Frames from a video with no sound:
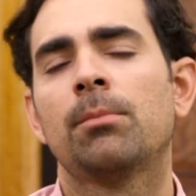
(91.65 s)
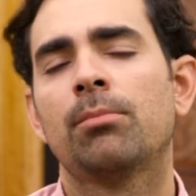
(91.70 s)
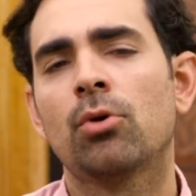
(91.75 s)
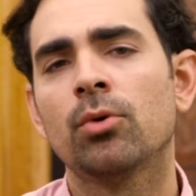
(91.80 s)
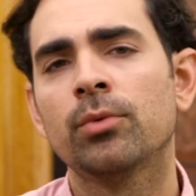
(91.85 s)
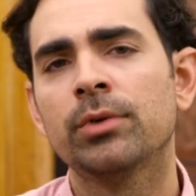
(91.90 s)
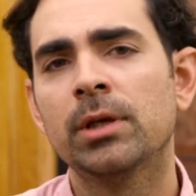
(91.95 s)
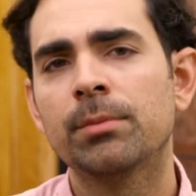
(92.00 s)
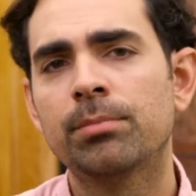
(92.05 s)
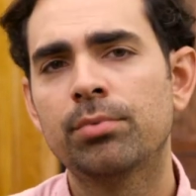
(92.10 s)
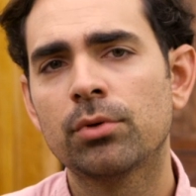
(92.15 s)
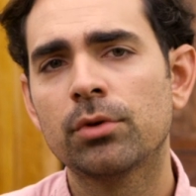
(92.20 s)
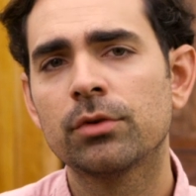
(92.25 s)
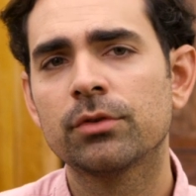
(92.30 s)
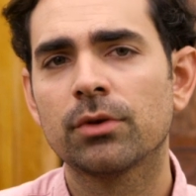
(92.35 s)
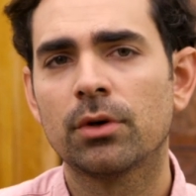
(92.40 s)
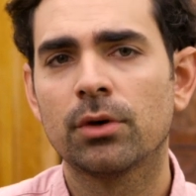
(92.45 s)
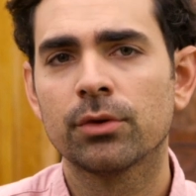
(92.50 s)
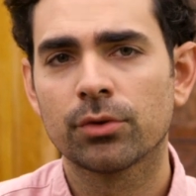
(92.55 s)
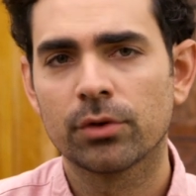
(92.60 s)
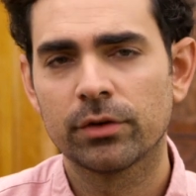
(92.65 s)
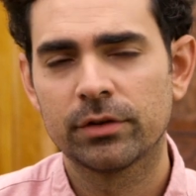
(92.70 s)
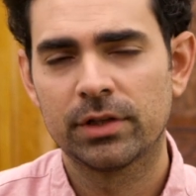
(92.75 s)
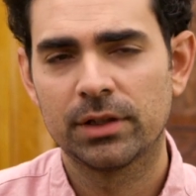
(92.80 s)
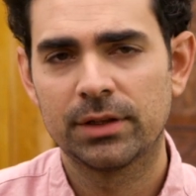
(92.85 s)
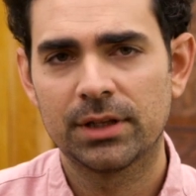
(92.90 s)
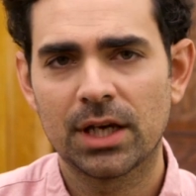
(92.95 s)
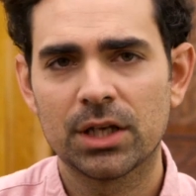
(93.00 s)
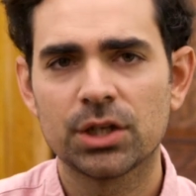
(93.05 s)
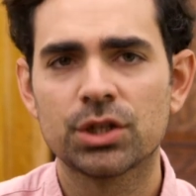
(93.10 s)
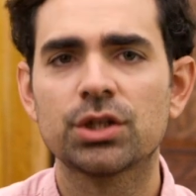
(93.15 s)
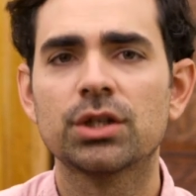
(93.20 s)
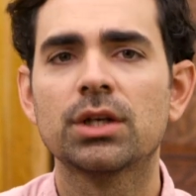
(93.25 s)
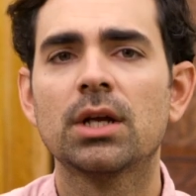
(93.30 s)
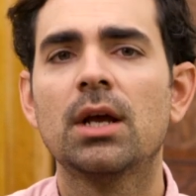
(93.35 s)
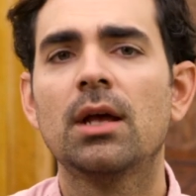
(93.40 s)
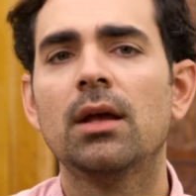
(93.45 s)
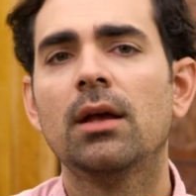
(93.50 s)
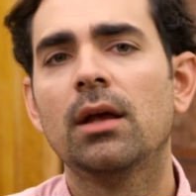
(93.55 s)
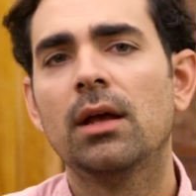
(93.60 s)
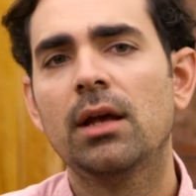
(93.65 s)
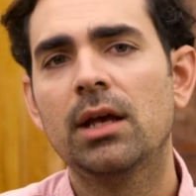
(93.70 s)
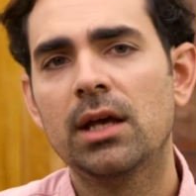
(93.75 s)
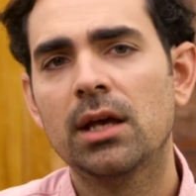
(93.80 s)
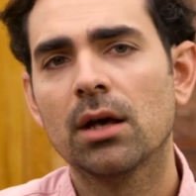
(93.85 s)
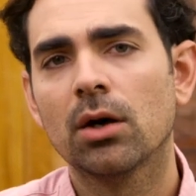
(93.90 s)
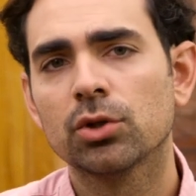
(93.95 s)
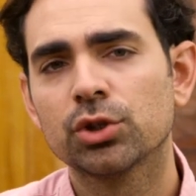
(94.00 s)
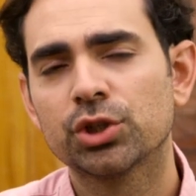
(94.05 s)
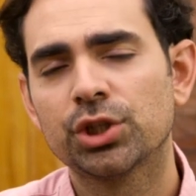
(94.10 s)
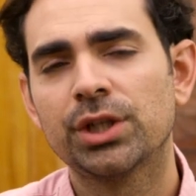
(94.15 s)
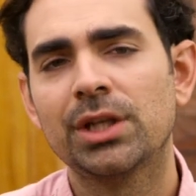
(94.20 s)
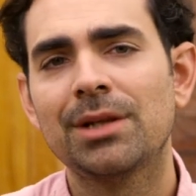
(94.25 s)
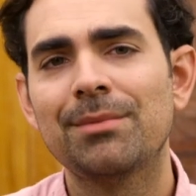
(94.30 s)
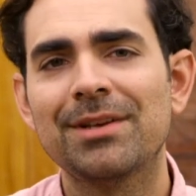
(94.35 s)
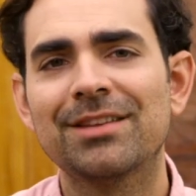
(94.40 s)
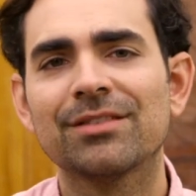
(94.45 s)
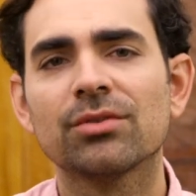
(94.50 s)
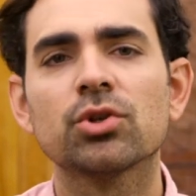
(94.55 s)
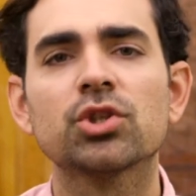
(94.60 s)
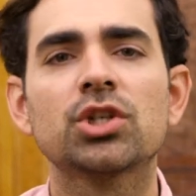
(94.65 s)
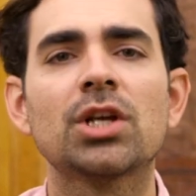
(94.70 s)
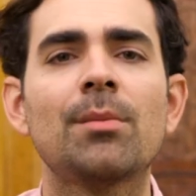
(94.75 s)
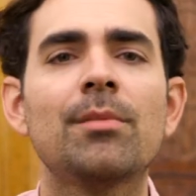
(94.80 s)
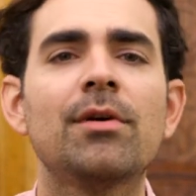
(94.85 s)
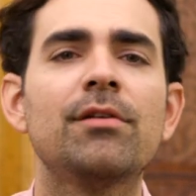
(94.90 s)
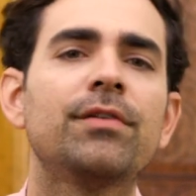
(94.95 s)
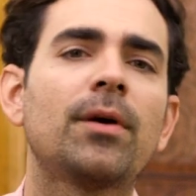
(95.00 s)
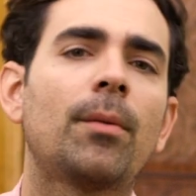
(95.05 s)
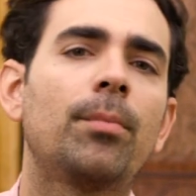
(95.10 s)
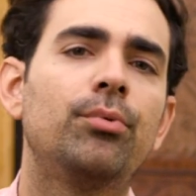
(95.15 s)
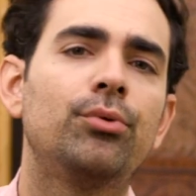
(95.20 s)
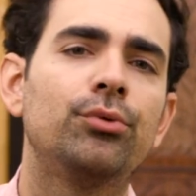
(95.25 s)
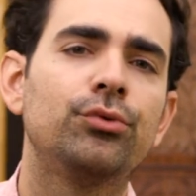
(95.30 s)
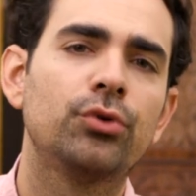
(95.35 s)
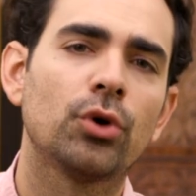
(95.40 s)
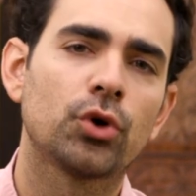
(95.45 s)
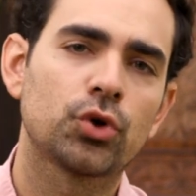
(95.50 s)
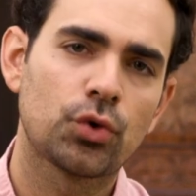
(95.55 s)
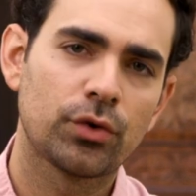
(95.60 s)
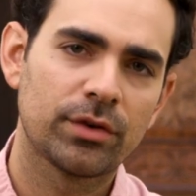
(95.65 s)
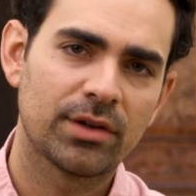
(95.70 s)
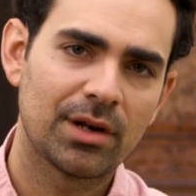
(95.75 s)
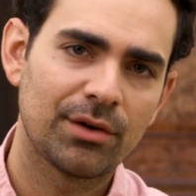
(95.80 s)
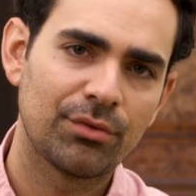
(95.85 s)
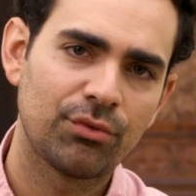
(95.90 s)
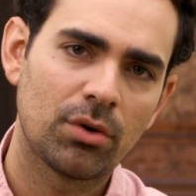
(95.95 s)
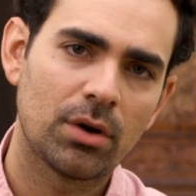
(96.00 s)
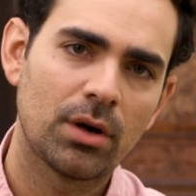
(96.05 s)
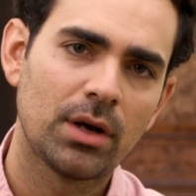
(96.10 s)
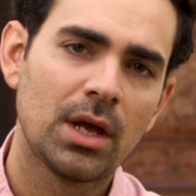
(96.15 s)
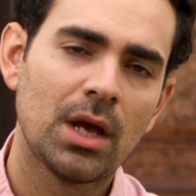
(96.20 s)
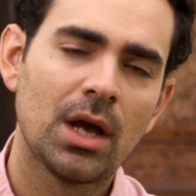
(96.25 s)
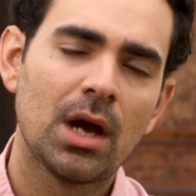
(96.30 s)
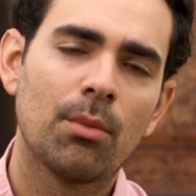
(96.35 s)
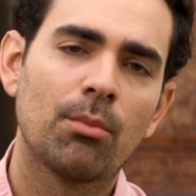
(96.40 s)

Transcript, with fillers: prendre des pauses entre ces tâches et enchaîner mais sans jamais faire plusieurs choses à la fois.